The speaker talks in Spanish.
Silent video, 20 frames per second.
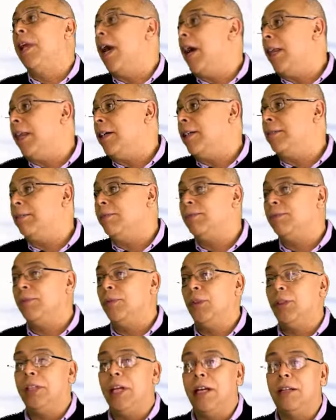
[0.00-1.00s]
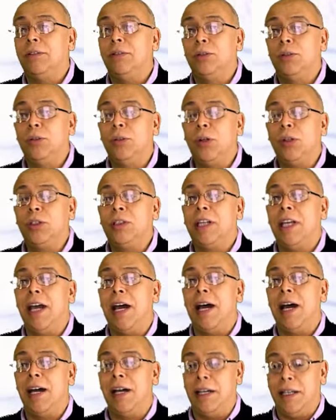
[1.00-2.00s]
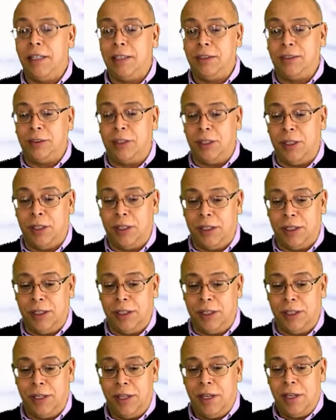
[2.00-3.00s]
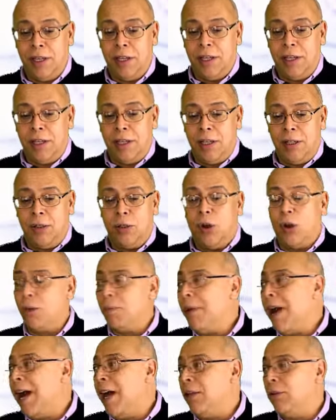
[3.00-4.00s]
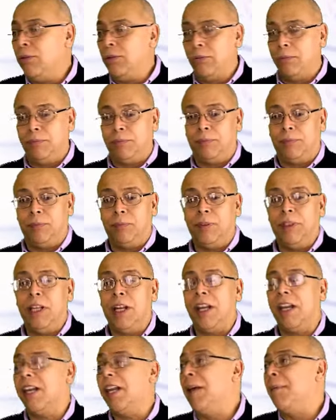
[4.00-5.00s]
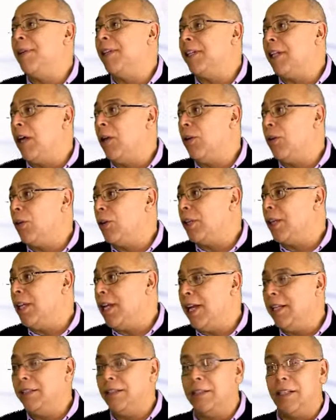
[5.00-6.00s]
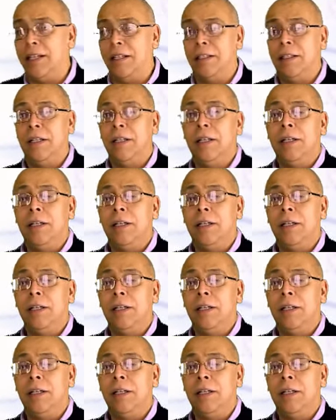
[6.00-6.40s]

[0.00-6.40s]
Nada. O sea, no se ha este, normado ni reglamentado la ordenanza.